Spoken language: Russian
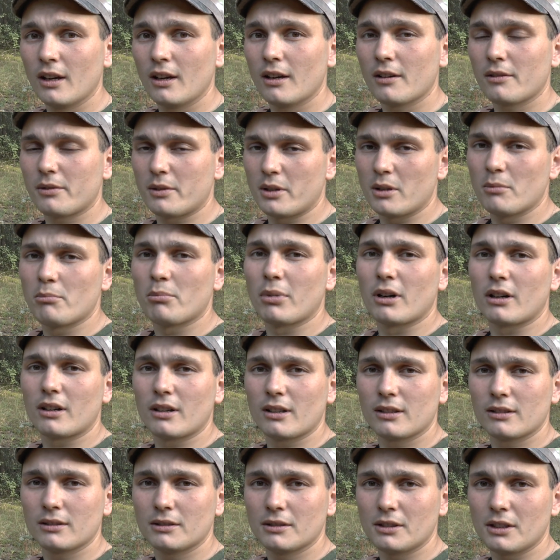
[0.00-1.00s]
Всем
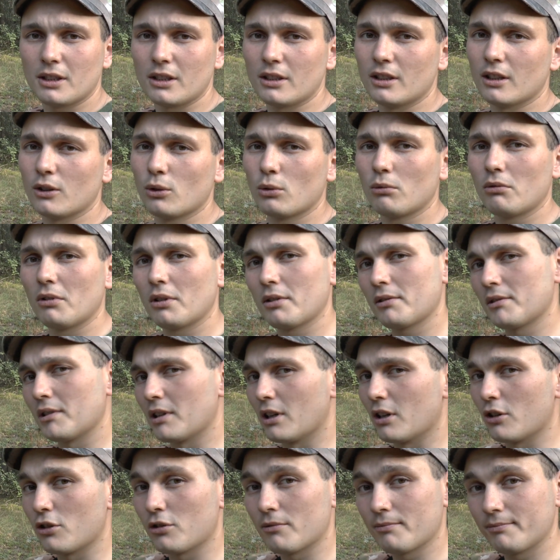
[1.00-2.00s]
пока и до новых
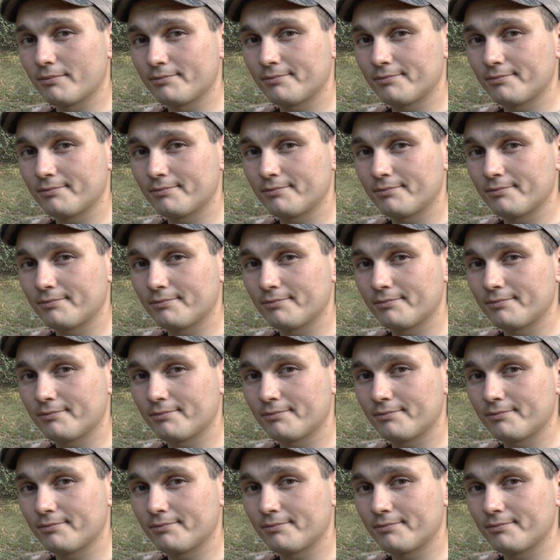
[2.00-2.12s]
встреч!